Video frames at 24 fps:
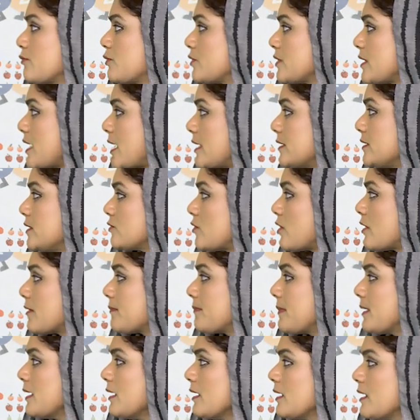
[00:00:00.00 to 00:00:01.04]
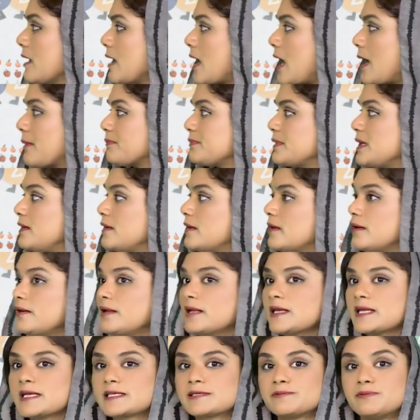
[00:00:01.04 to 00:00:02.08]
बुनियादी तौर पर अपने
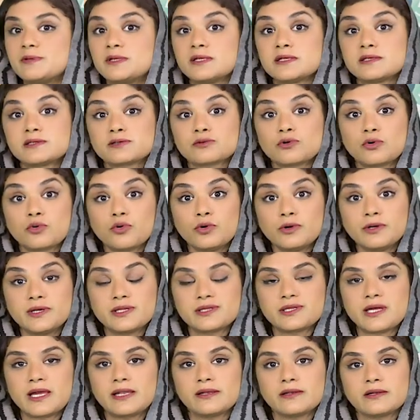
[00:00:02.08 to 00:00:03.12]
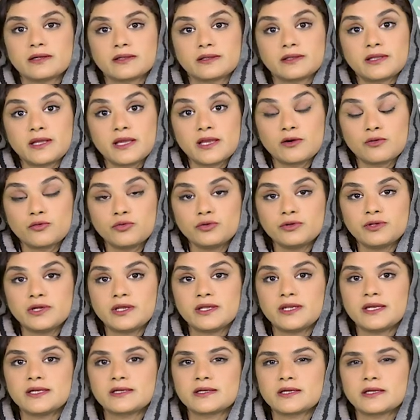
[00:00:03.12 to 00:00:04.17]
लर्निंग एक्सपीरियंस को खुद डिज़ाइन करते हैं खुद
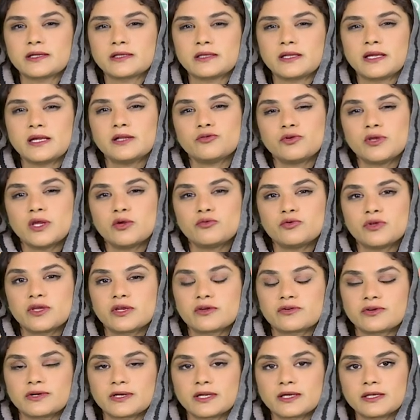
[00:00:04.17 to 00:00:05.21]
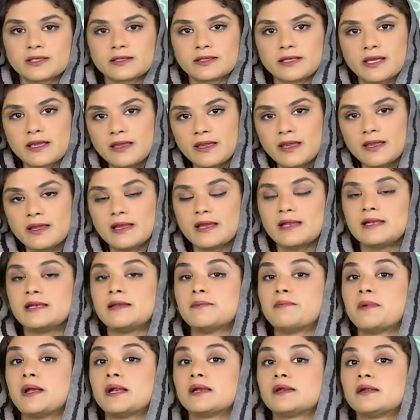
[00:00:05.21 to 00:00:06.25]
क्रिएट करते हैं तो ये उनकी क्रिटिकल थिंकिंग
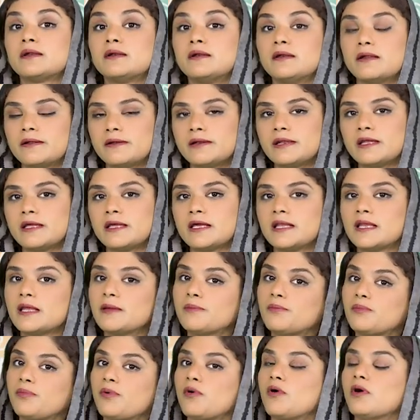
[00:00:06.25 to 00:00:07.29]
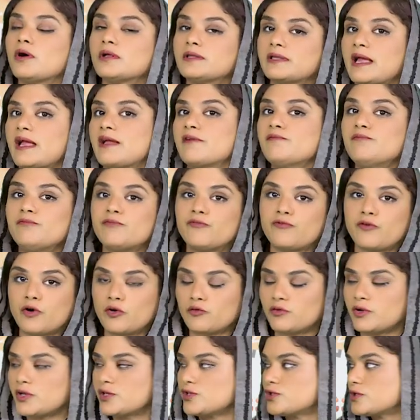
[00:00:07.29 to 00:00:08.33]
इंडिपेंडेंट लर्निंग के लिए बहुत अहम
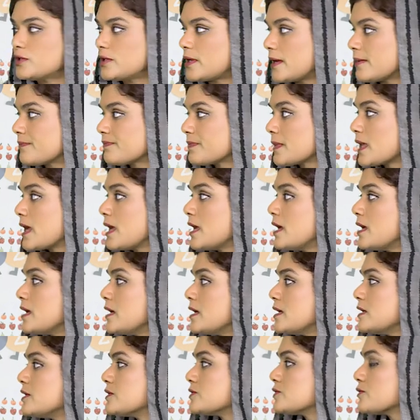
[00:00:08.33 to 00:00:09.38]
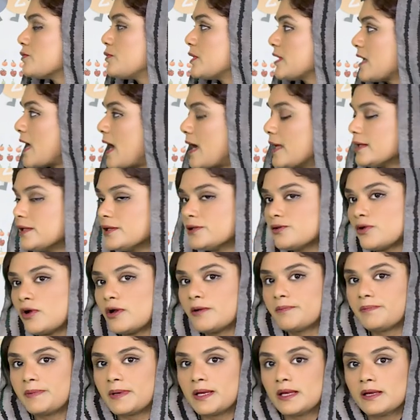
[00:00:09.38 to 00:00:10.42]
फाउंडेशन है सो बुनियादी
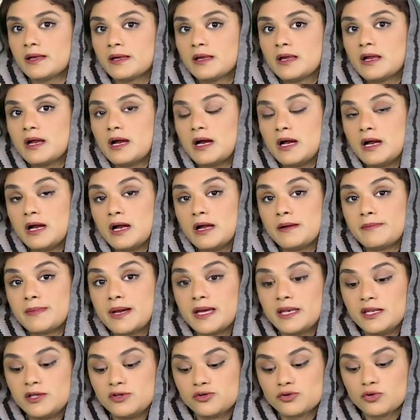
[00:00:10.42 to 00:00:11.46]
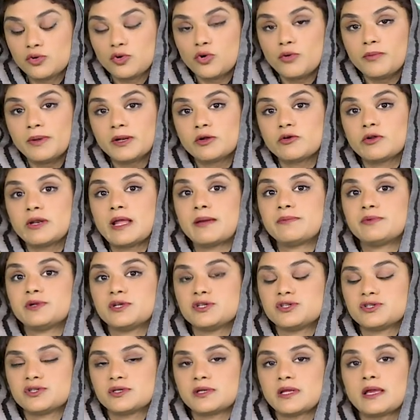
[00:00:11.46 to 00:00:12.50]
तौर पर हमारी जो ग्लोबल
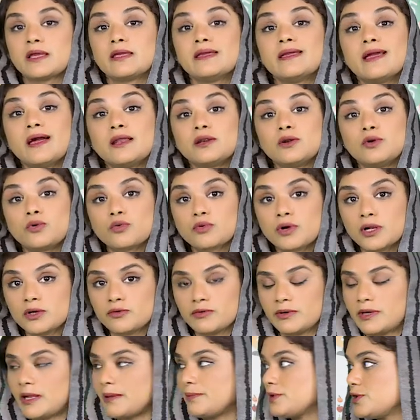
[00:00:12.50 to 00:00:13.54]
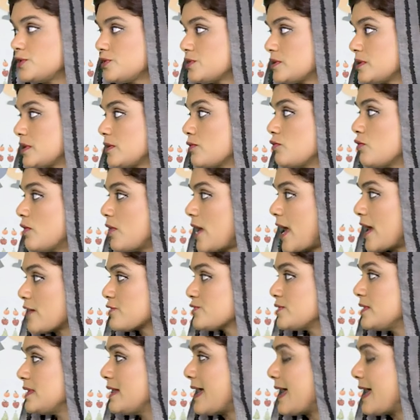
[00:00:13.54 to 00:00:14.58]
कोलेब्रेशन है या लोकल कोलेब्रेशन है वो एक्चुअली